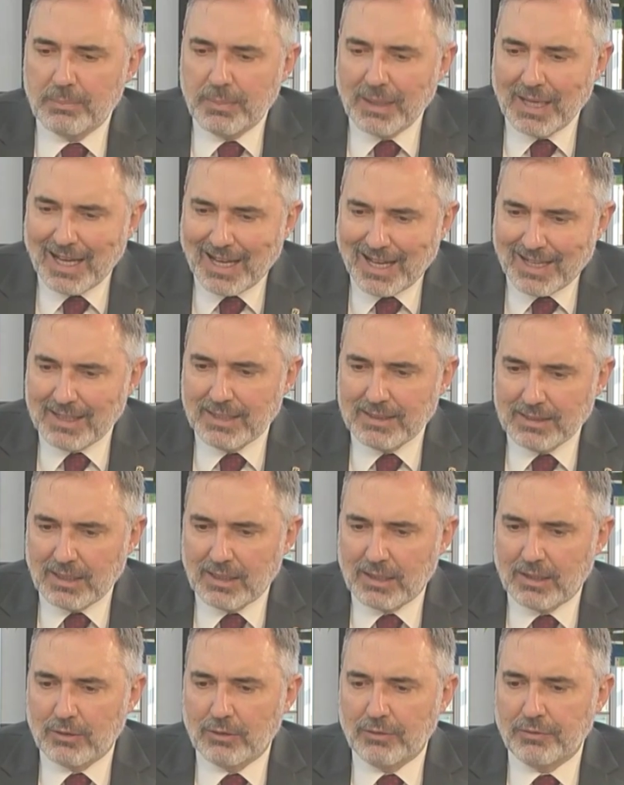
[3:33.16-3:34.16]
beharre
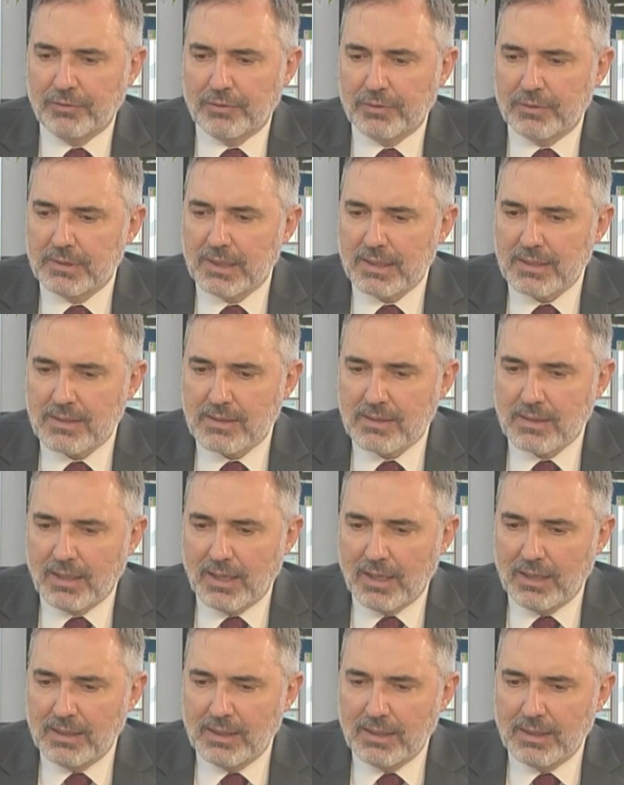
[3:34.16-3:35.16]
darauf, dass
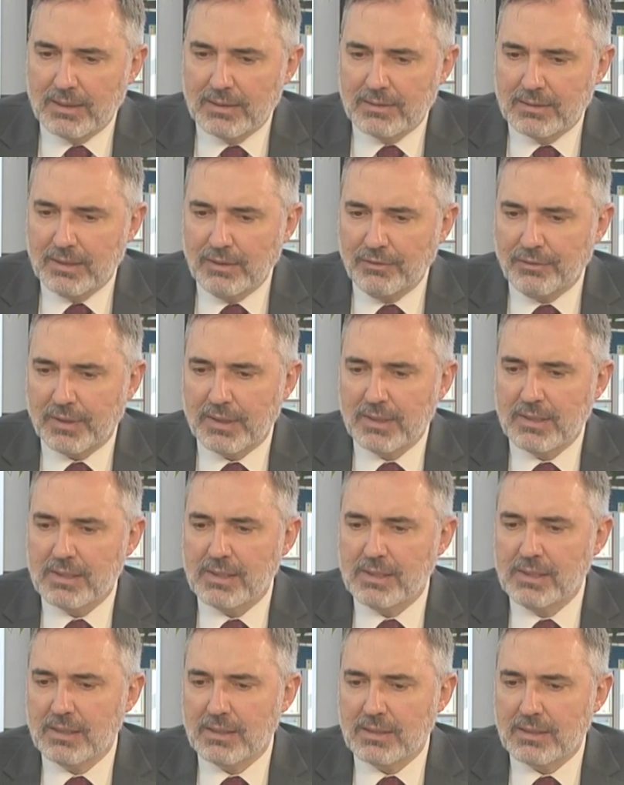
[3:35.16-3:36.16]
eine
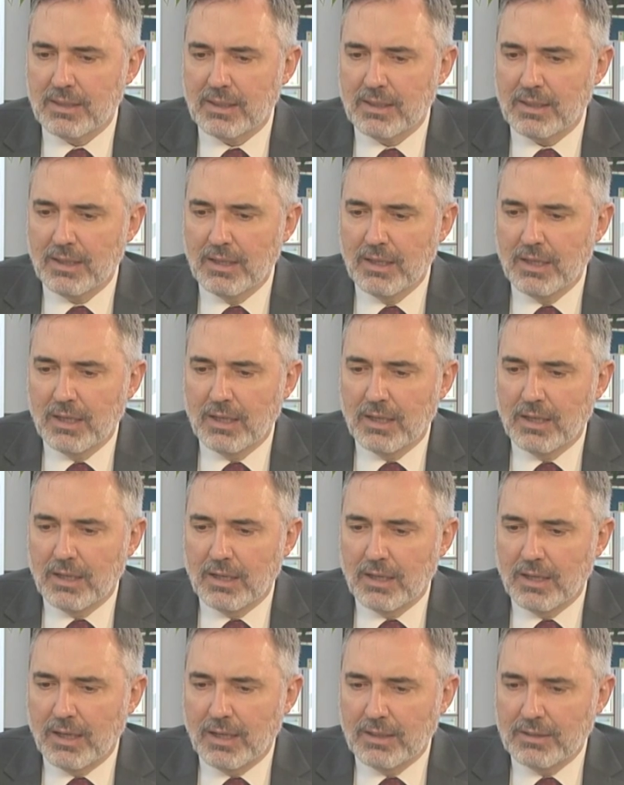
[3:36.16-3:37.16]
differenzierte äh,
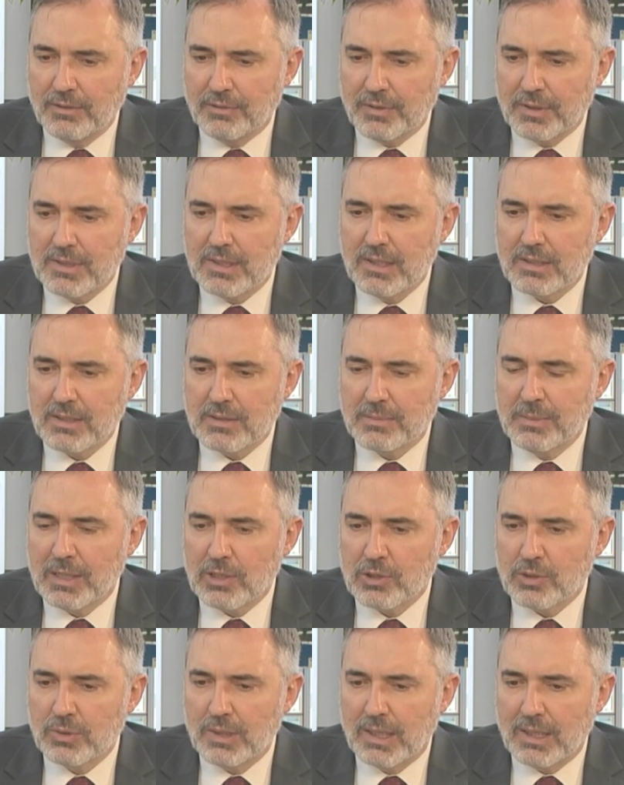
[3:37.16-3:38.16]
ein differenziertes
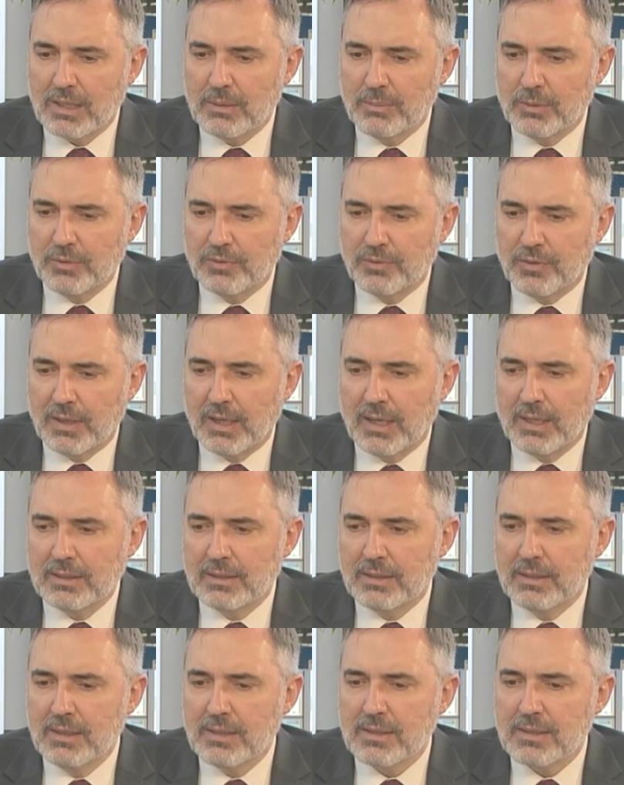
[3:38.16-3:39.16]
Mittelschulangebot
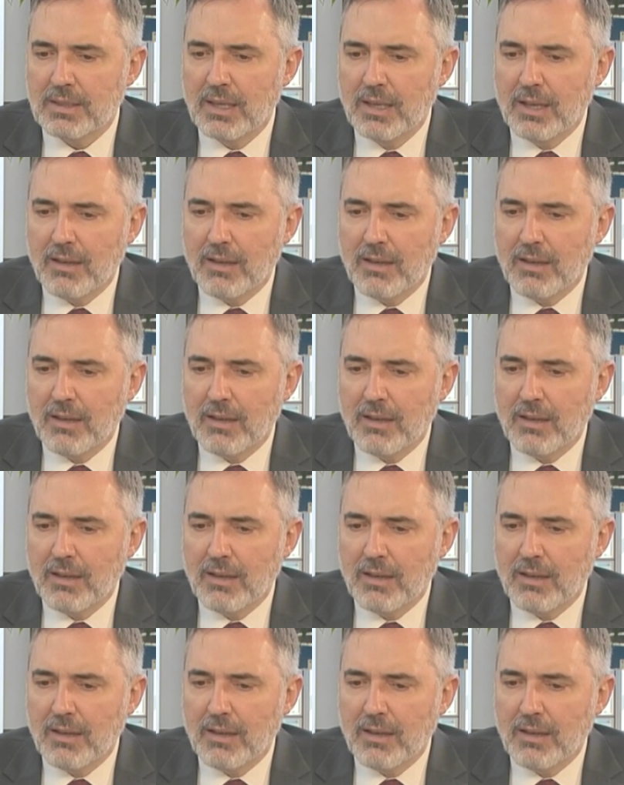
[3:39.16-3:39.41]
vorhanden ist,